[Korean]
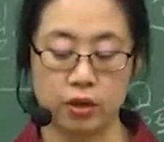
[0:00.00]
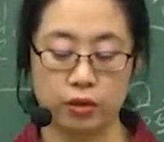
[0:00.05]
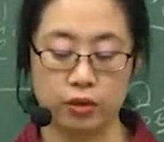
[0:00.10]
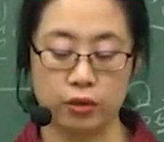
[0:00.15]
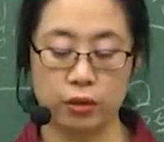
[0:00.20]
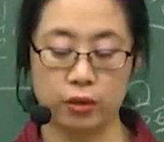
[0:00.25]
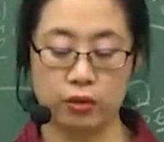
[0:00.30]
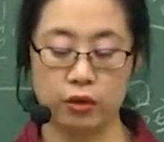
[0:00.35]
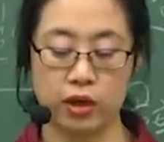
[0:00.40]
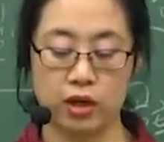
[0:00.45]

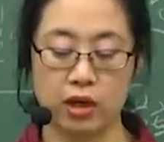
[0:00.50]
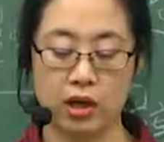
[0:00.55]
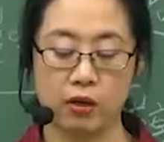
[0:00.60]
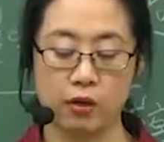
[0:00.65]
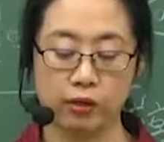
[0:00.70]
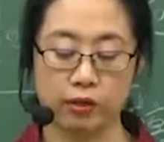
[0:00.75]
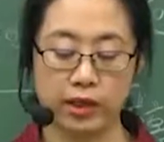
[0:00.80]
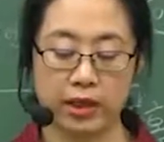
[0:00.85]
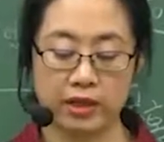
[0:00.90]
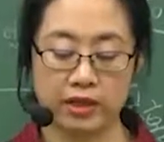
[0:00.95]

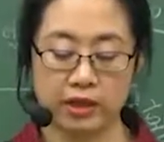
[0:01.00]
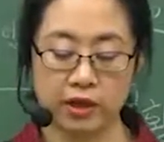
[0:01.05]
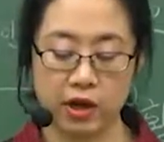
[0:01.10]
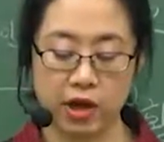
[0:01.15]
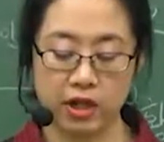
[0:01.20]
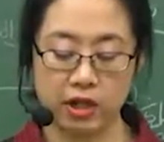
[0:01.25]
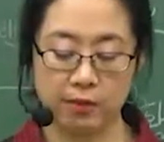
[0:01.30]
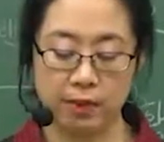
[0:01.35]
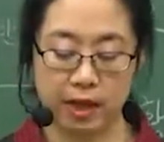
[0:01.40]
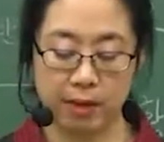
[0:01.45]
조절하고
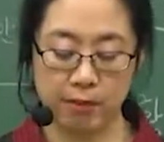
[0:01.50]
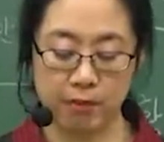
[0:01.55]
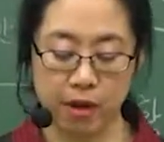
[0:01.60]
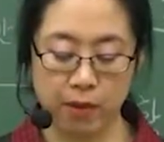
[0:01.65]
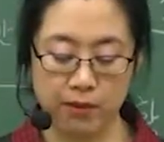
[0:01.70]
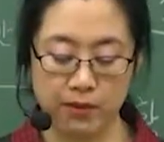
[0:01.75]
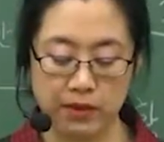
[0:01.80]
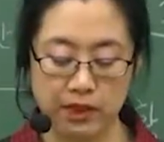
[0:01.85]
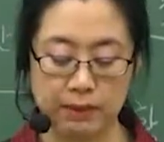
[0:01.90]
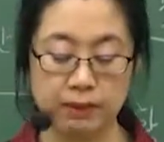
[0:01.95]
대처하는
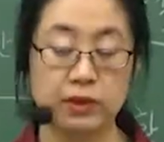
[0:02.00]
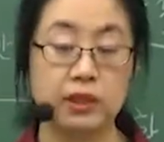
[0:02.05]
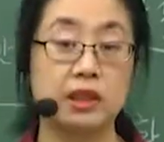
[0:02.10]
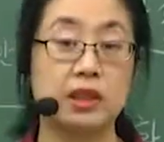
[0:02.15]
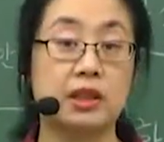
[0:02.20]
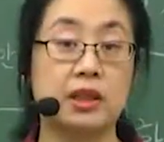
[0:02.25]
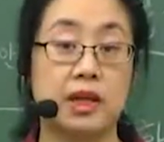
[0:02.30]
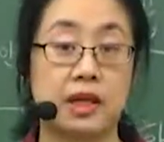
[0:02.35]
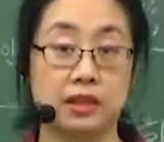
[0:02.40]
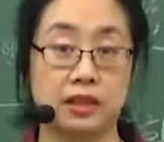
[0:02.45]
방법을
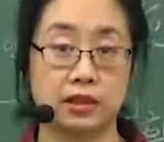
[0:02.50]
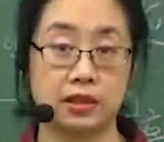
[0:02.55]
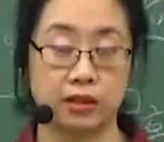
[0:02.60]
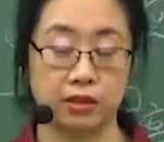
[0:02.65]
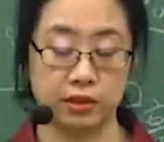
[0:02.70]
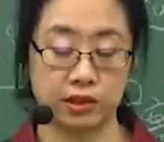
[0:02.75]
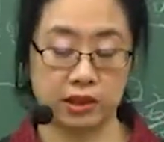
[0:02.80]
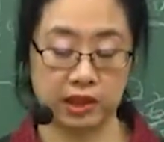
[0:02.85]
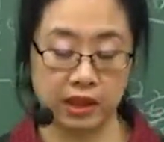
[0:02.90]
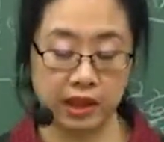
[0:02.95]
습득하는
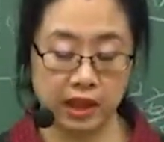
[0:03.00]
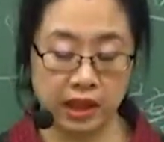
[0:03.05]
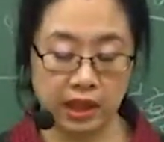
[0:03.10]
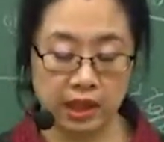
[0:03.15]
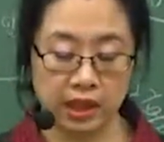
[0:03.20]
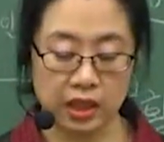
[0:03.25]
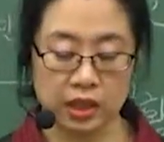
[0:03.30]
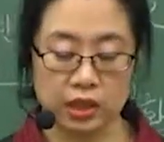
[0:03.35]
것이